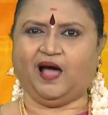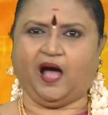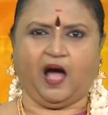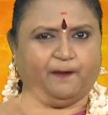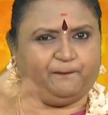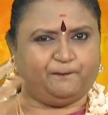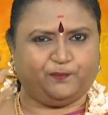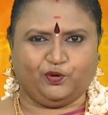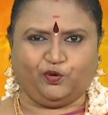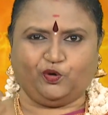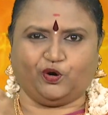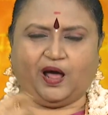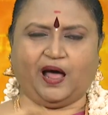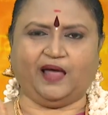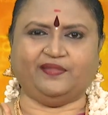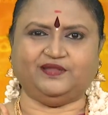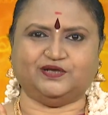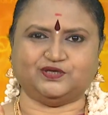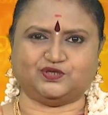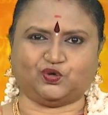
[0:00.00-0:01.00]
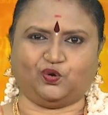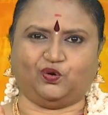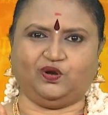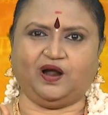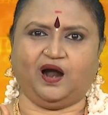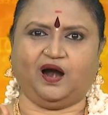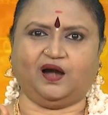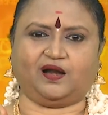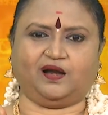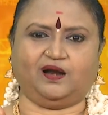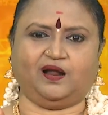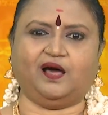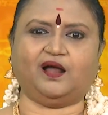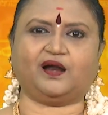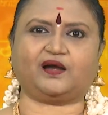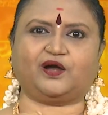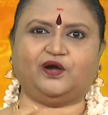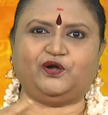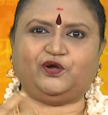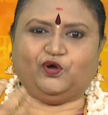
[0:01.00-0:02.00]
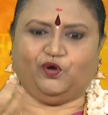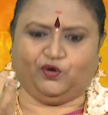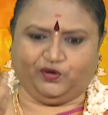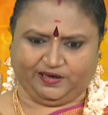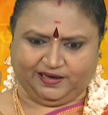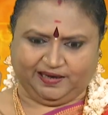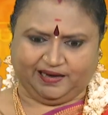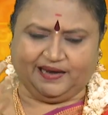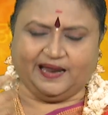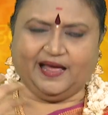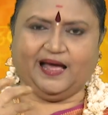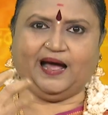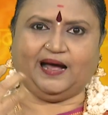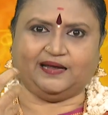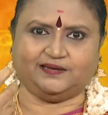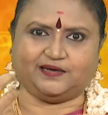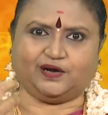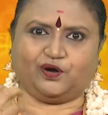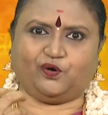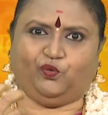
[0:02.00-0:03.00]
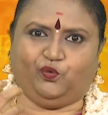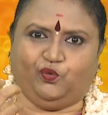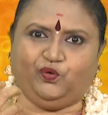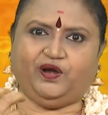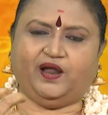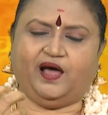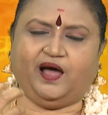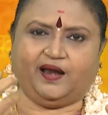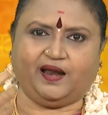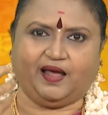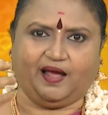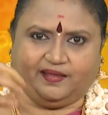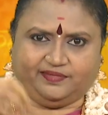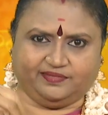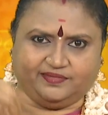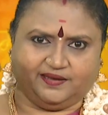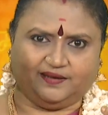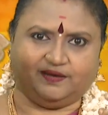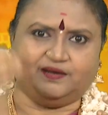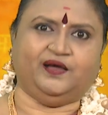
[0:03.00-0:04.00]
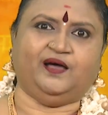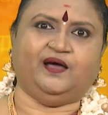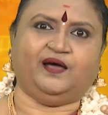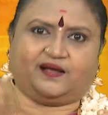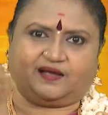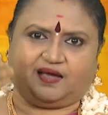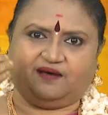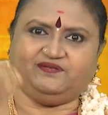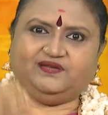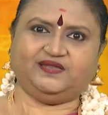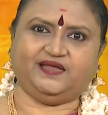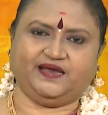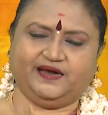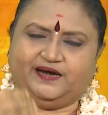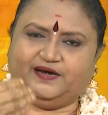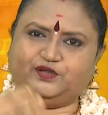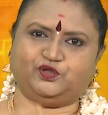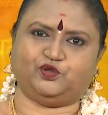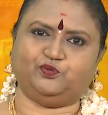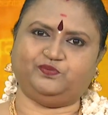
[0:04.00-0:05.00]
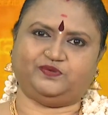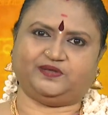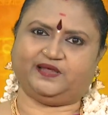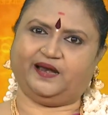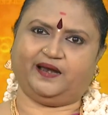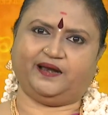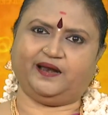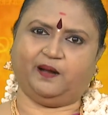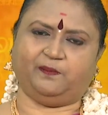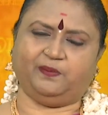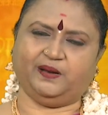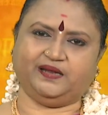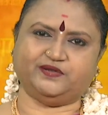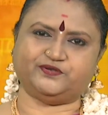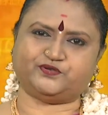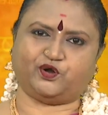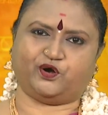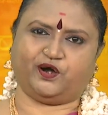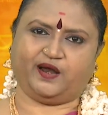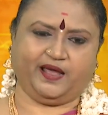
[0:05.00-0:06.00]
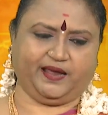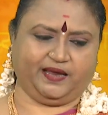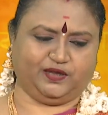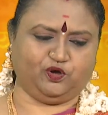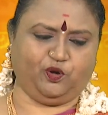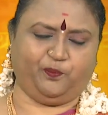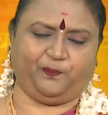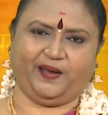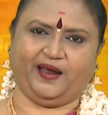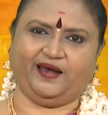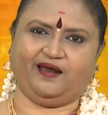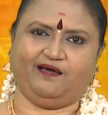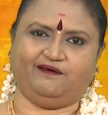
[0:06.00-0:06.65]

அப்படோட அந்த சொல்லாட்டலாக இருக்கட்டும் இல்லை அதற்கு உண்டான அந்த கவிதை எழுத்தும் திறன் அப்படின்னு சொன்னால் ஏதோ பேனா